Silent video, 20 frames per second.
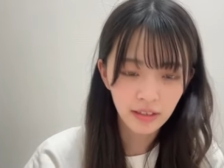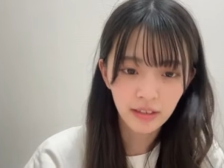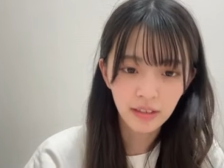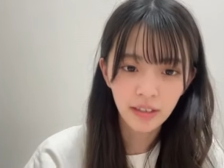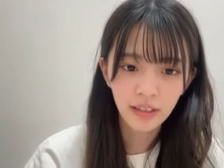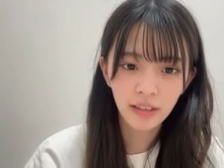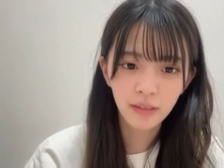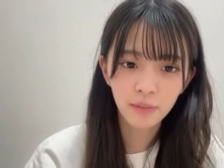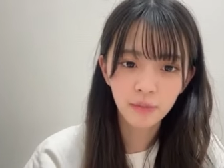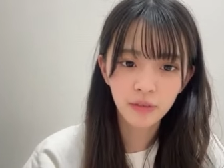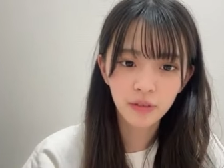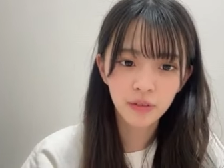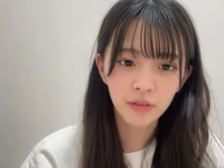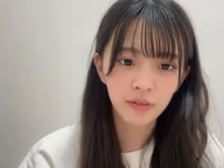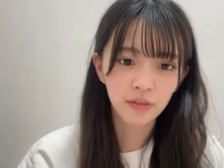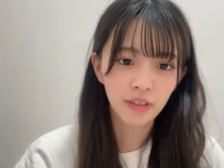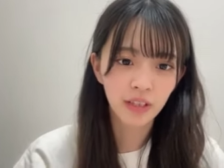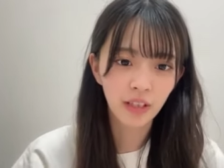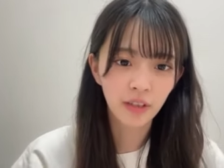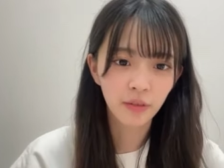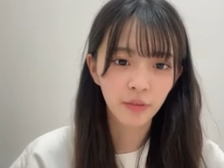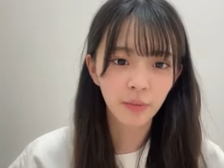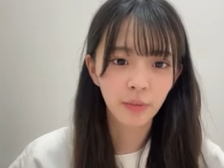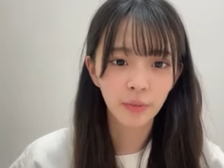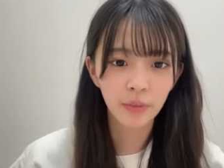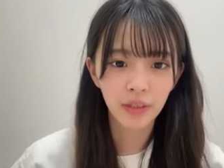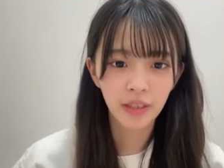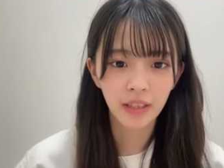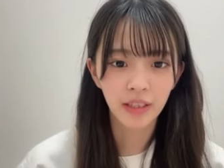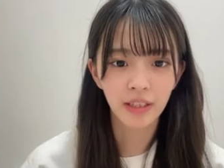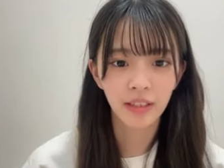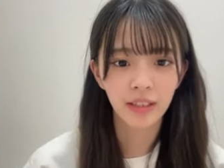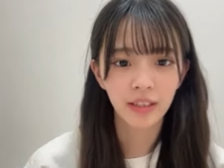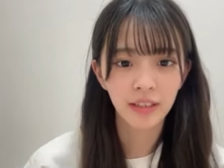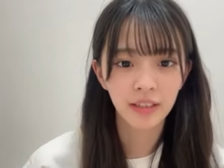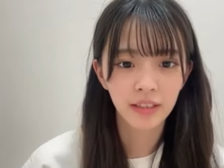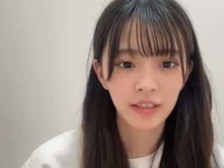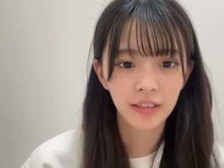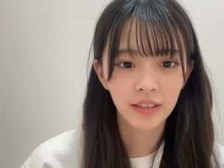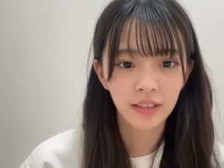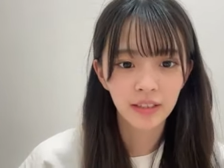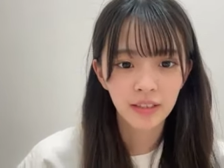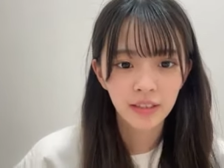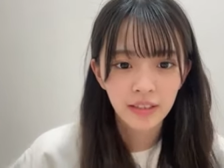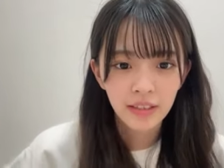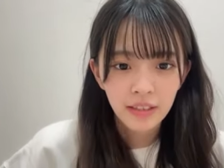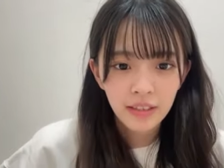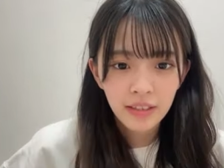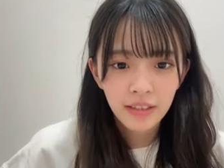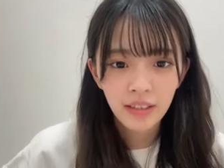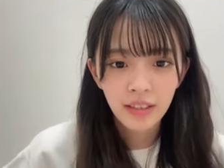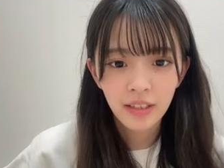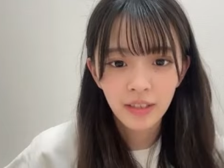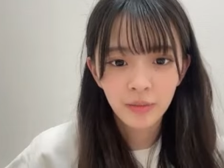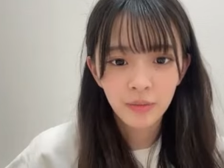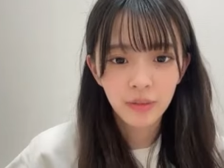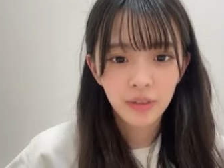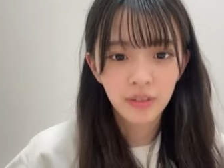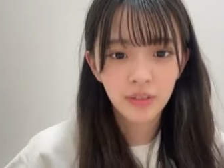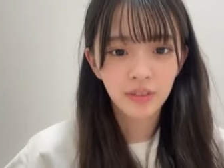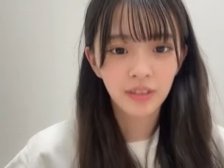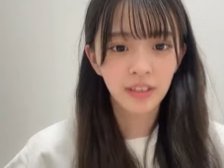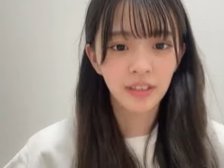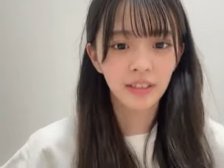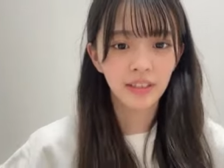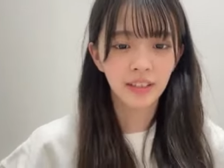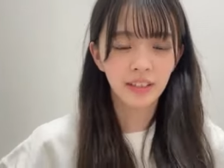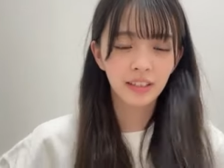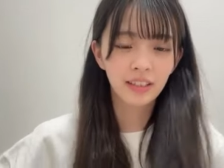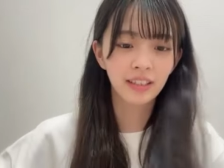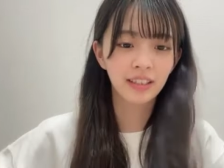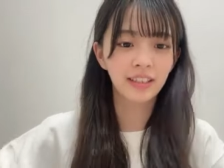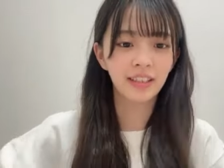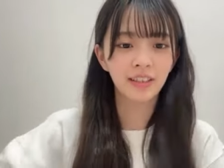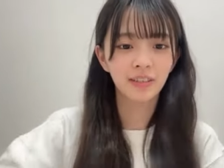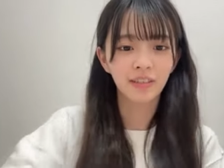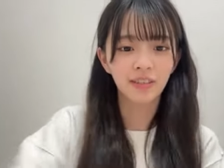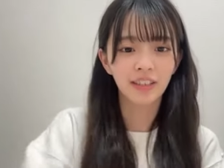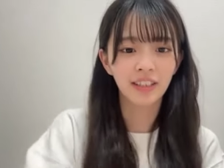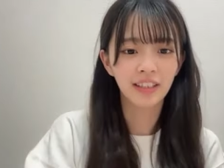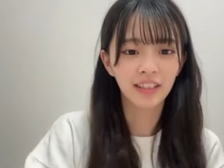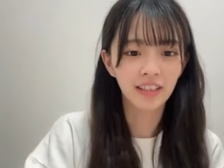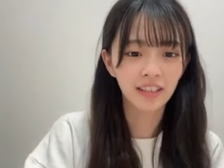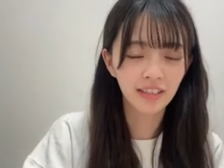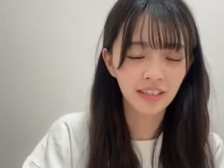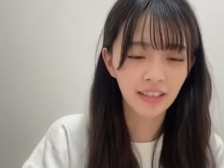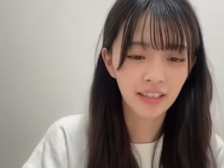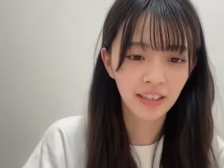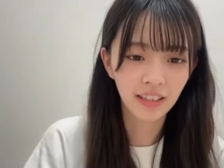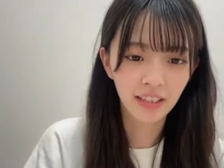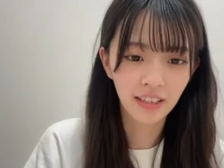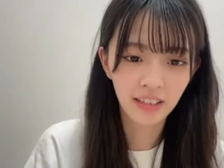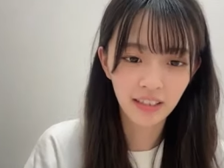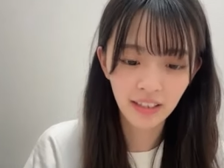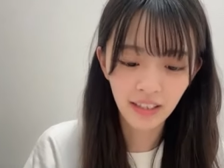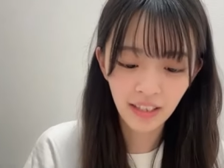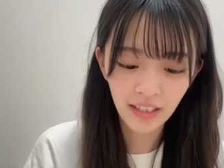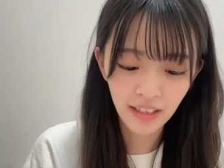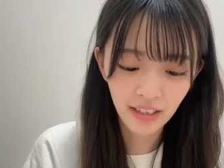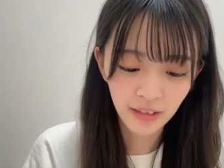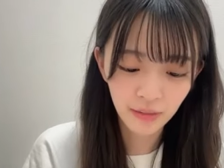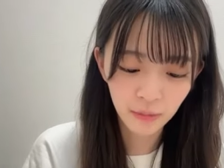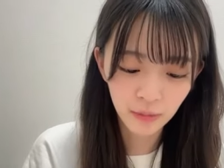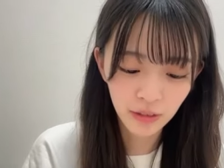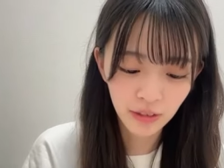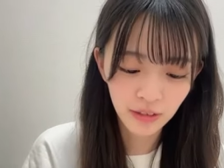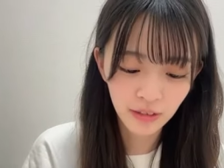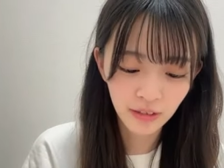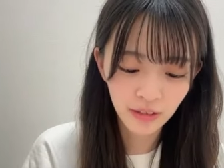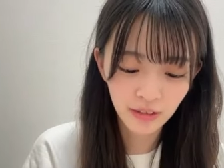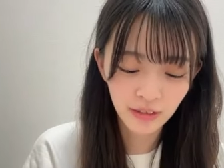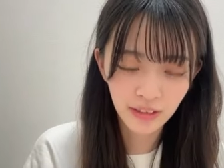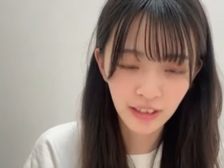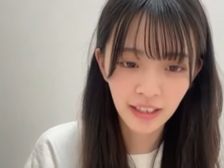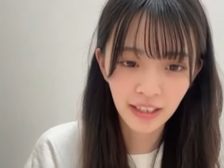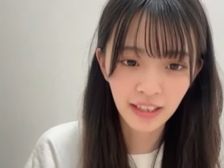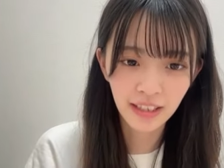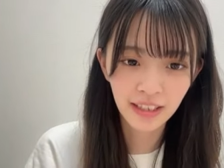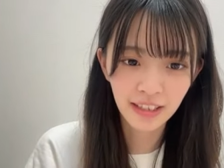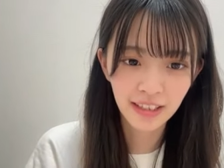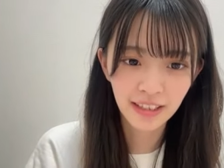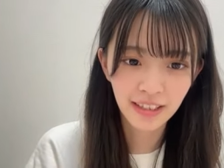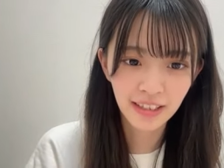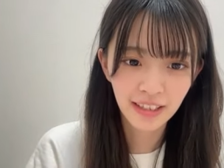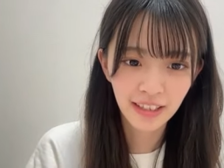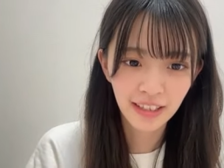ジャンレリモックの醍醐味みたいな「てん面白かった」が聞いてみたい確かに「てん面白いよね